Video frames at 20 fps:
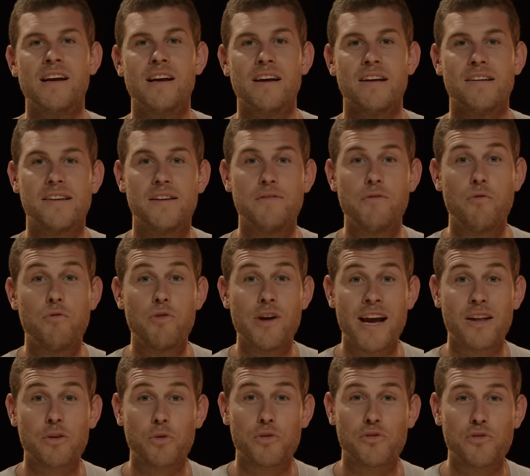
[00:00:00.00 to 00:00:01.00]
si vous voulez
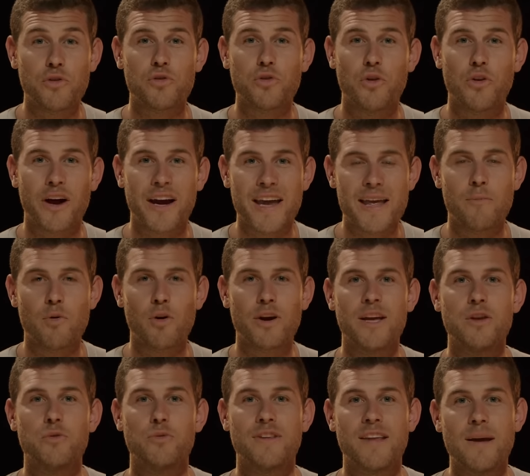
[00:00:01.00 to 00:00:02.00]
être sûr de ne rien manquer
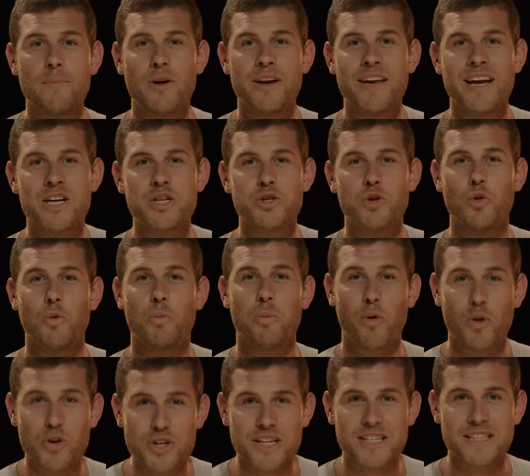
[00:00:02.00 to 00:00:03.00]
du témoignage de nos
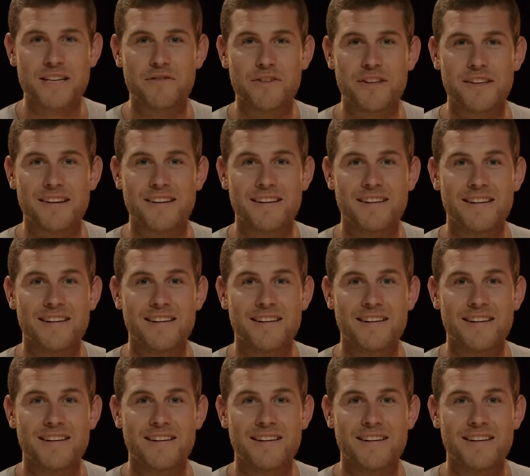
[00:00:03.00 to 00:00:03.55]
prochains invités.